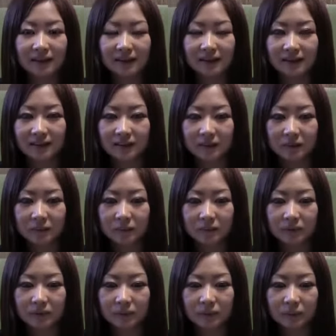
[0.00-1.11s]
国の史
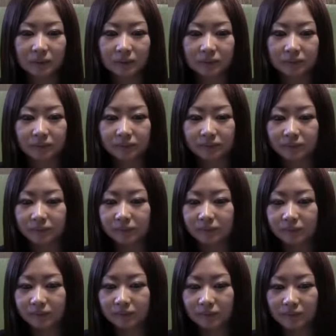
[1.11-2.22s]
跡に指定されて
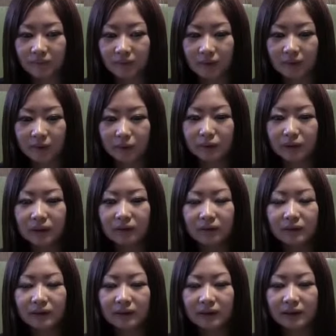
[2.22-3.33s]
るそう国の
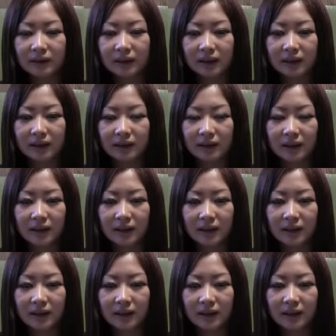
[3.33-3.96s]
史跡に